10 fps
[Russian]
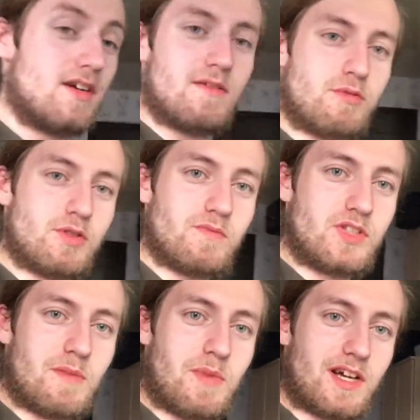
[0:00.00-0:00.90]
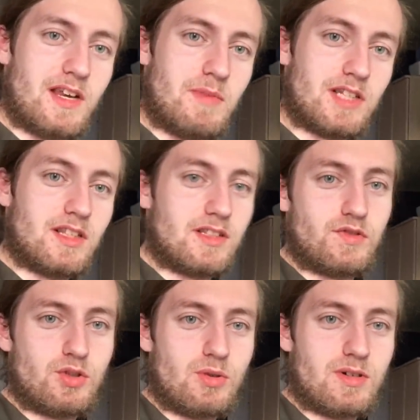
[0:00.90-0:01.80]
В общем, всем пока, ребята, это
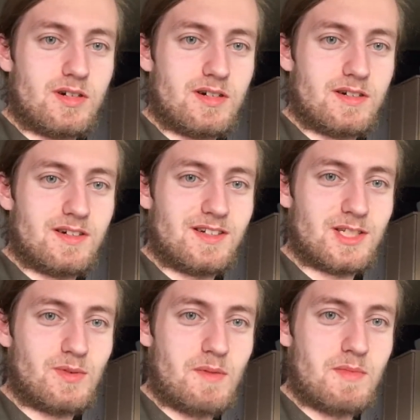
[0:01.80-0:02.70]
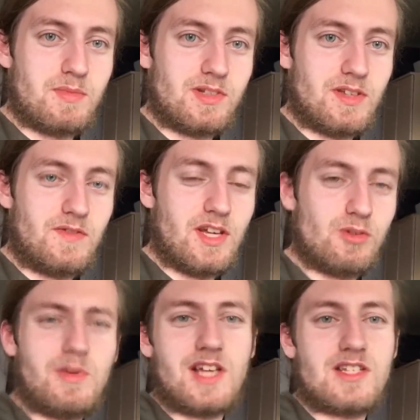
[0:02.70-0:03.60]
все. Э, с вами был Евген.
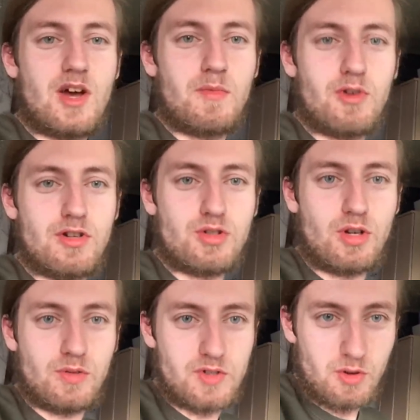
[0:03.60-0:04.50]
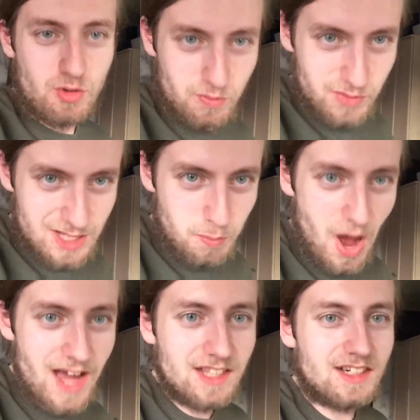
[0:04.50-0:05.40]
Ну, я знаю, мое лицо, оно все какое-то в
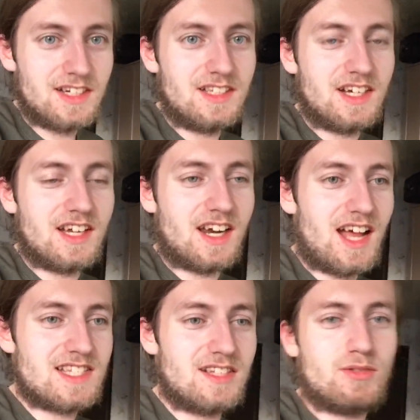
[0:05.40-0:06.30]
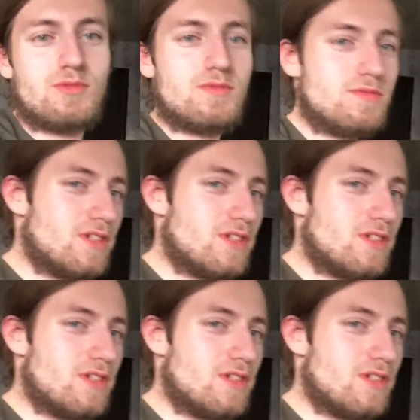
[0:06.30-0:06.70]
испаренных, каких-то красных, ну,